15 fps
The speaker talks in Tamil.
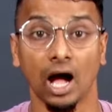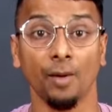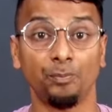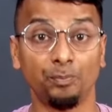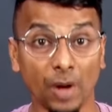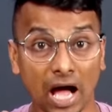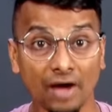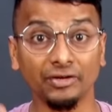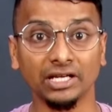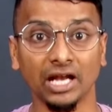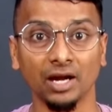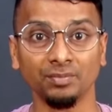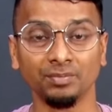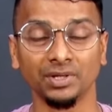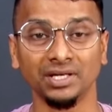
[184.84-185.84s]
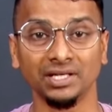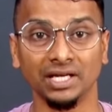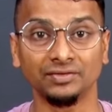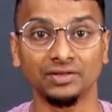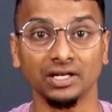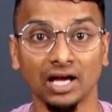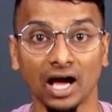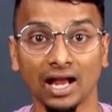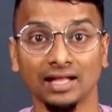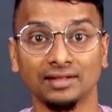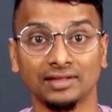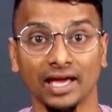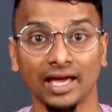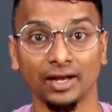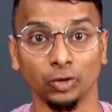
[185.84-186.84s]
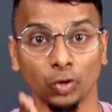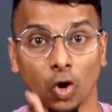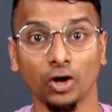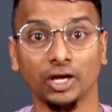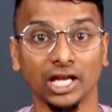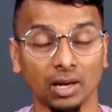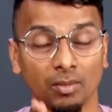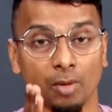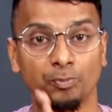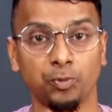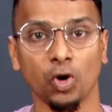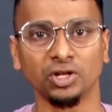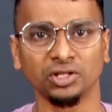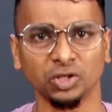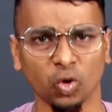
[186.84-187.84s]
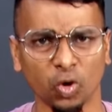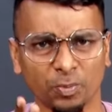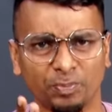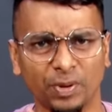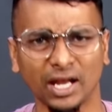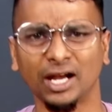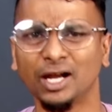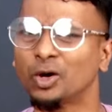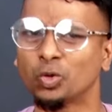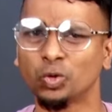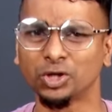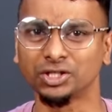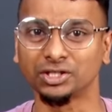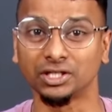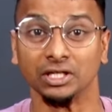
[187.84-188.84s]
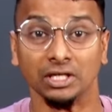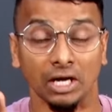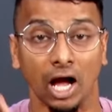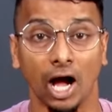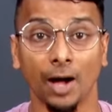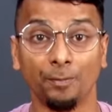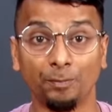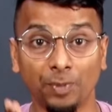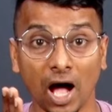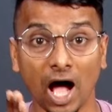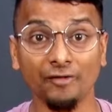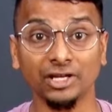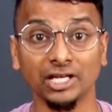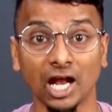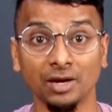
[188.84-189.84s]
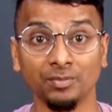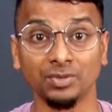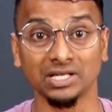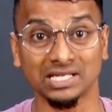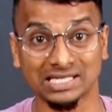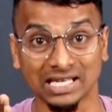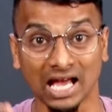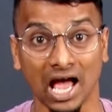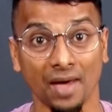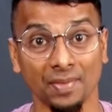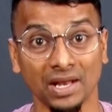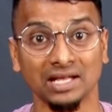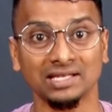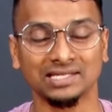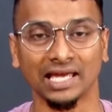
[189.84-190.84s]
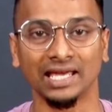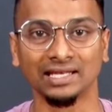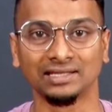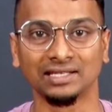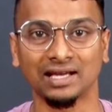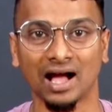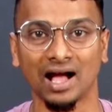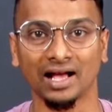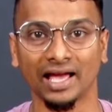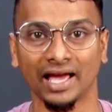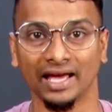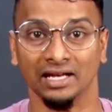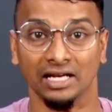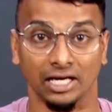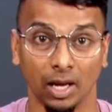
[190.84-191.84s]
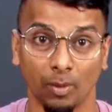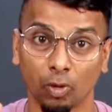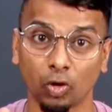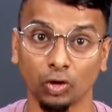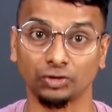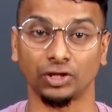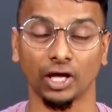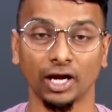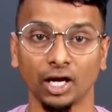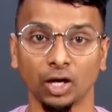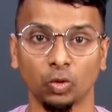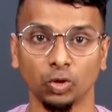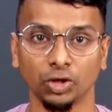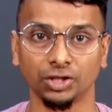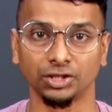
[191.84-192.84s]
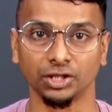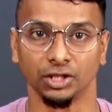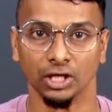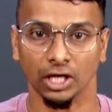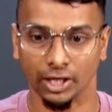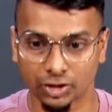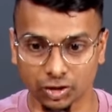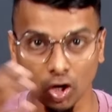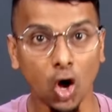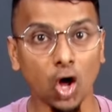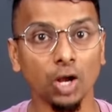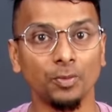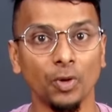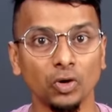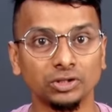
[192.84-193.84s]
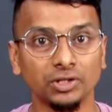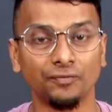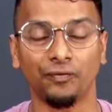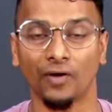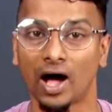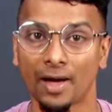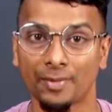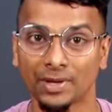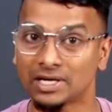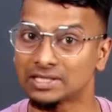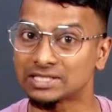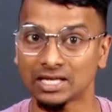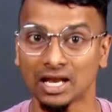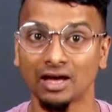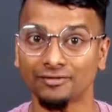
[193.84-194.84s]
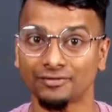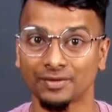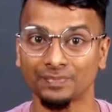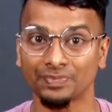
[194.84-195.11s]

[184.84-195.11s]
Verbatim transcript: அப்பாவின் அன்பு எதிர்காலத்தை நோக்கி நம்ம போகிறதுக்கு ஒரு பலனை கொடுக்குது அப்பாவின் அன்பு சாதனை செய்கிறதுக்காக நமக்கு ஒரு திறனை கொடுக்குது இட்ஸ் ஆல் அபவுட் த ஃபாதர்ஸ் லவ்